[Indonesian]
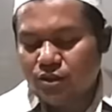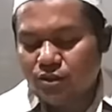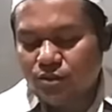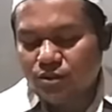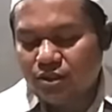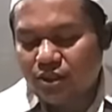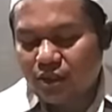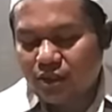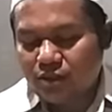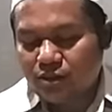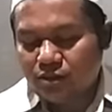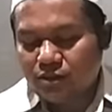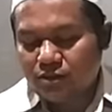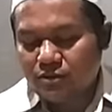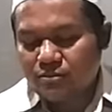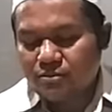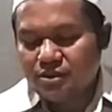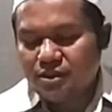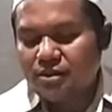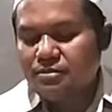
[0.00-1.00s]
itu dengan
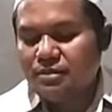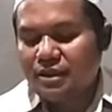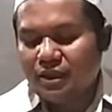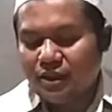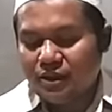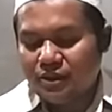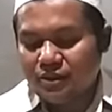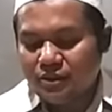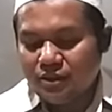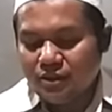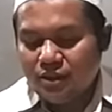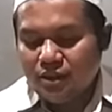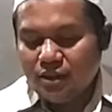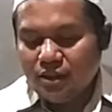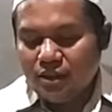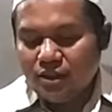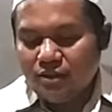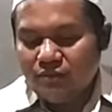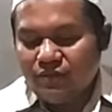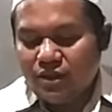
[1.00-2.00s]
jima.
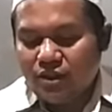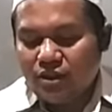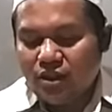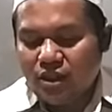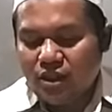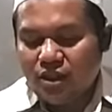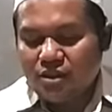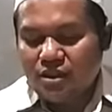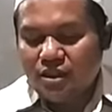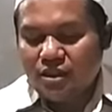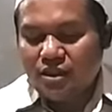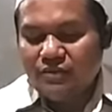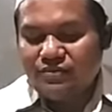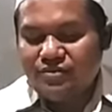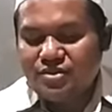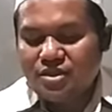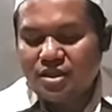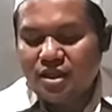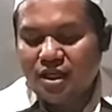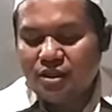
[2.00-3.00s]
Fakharajal
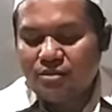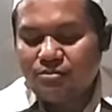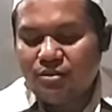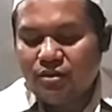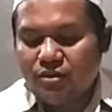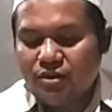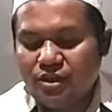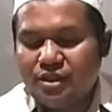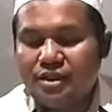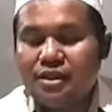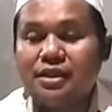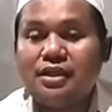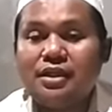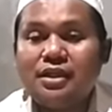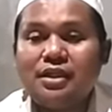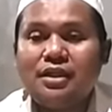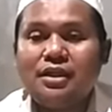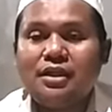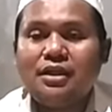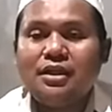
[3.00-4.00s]
ifsad
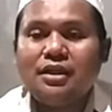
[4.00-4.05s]
biwairihi